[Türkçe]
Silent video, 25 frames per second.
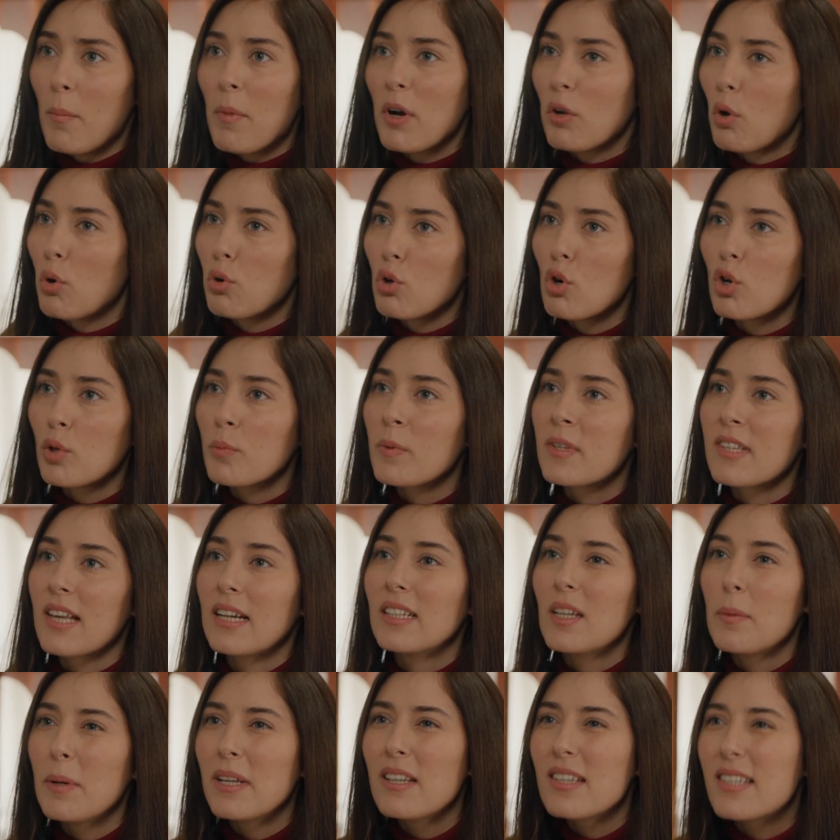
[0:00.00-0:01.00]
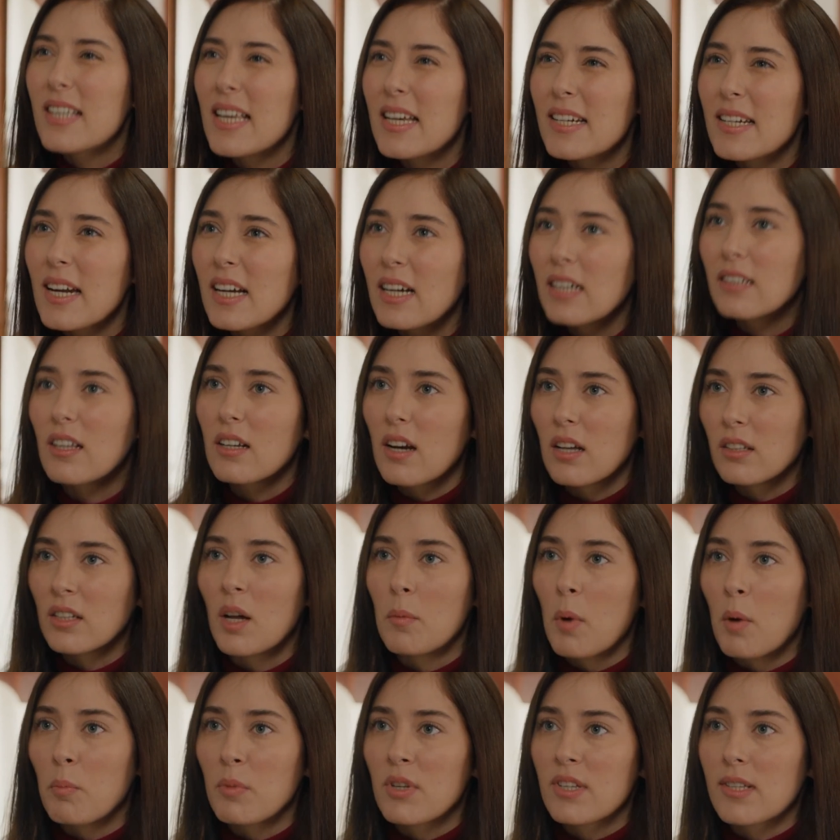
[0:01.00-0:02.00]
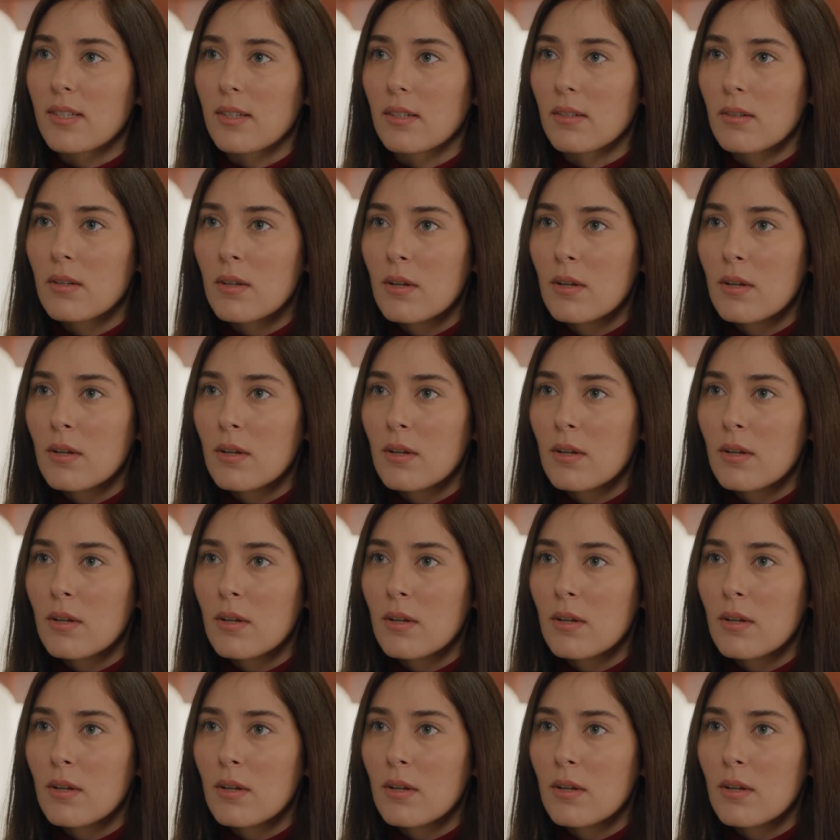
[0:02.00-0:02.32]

ama görüyorum ki sen de beni zerre kadar anlamamışsın.